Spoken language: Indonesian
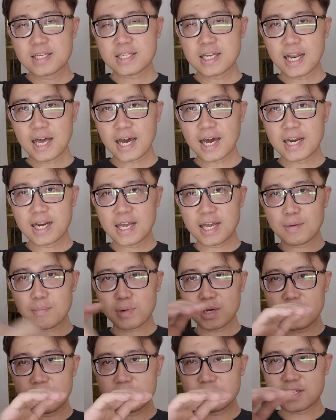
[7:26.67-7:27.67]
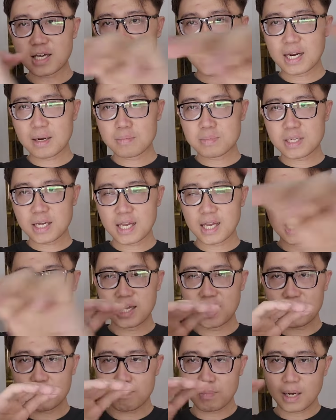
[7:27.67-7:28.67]
silahkan DM ke Instagram saya
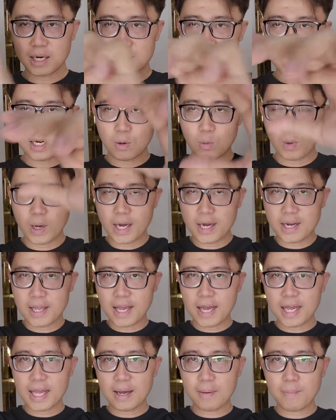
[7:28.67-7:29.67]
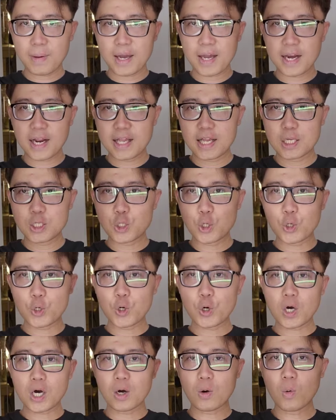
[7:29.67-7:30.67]
di @marcelwen ya yang pengen nanya
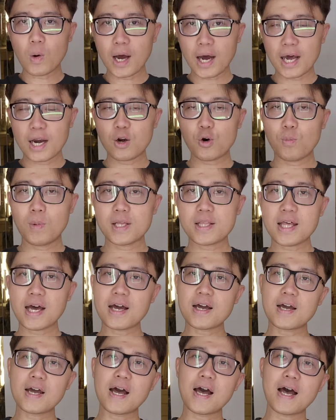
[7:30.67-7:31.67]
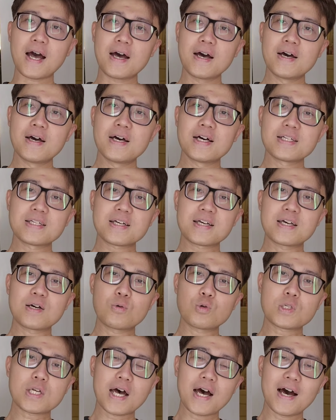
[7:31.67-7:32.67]
jodoh keuangan rumah tangga segi
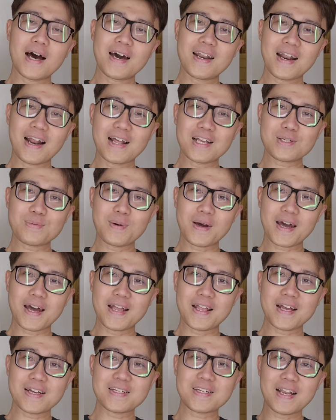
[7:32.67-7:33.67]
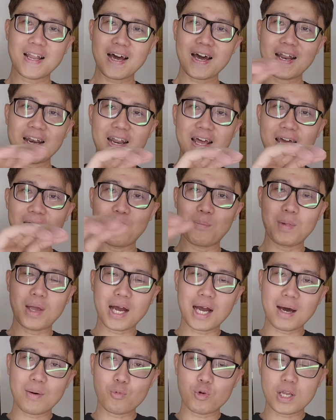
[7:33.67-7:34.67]
usaha dan lain sebagainya silahkan DM
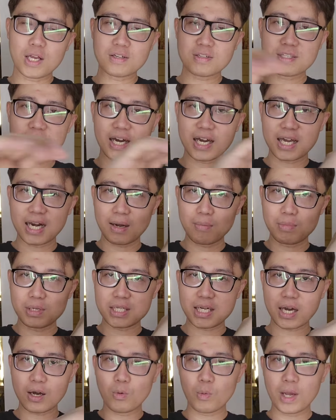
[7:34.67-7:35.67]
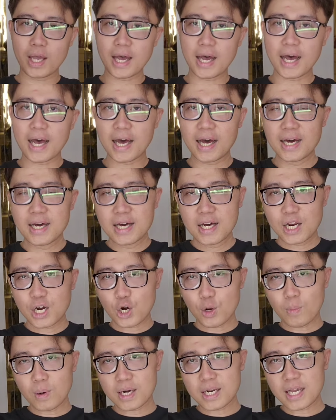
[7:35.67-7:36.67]
yang nggak punya Instagram bisa ke WA
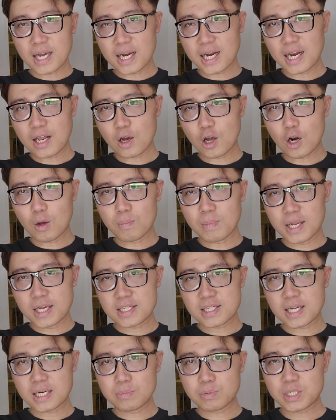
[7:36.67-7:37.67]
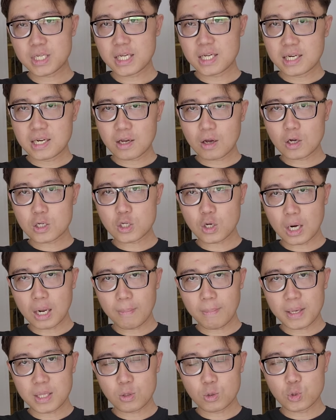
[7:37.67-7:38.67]
nomornya ada di kolom deskripsi di
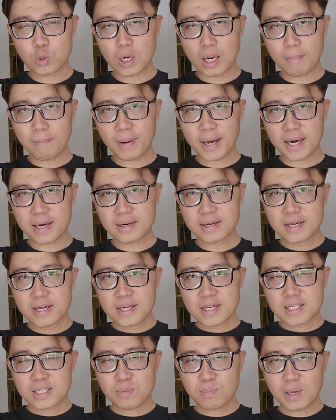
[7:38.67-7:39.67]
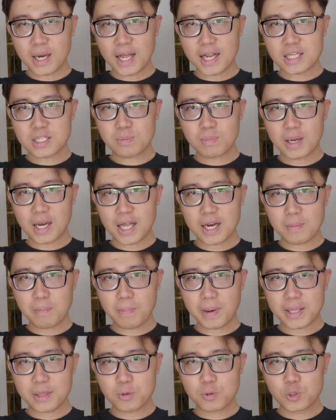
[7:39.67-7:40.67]
0878
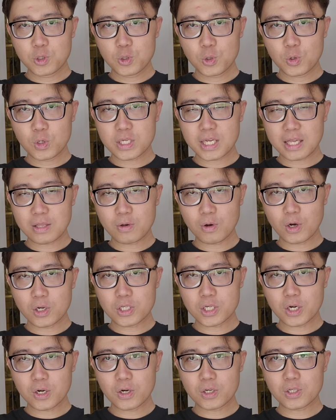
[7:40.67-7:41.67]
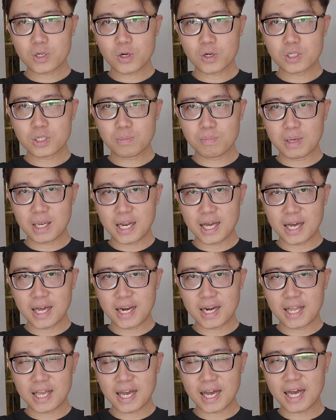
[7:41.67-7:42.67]
9947
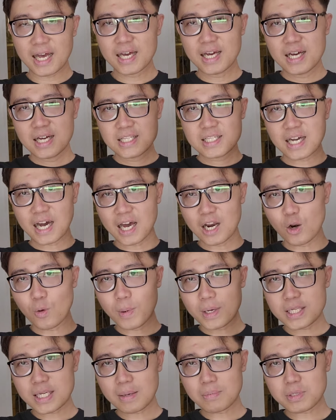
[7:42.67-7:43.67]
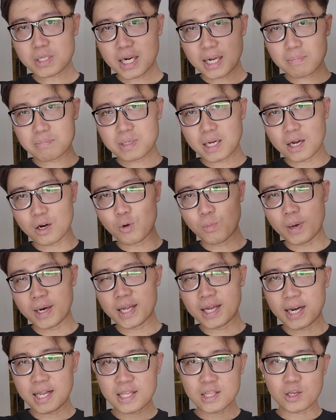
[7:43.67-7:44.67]
1009 ya. Jangan lupa subscribe, jangan lupa
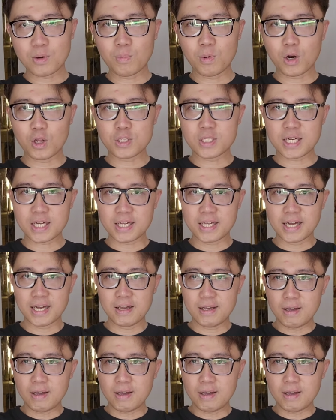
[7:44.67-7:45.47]
diklik tombol loncengnya.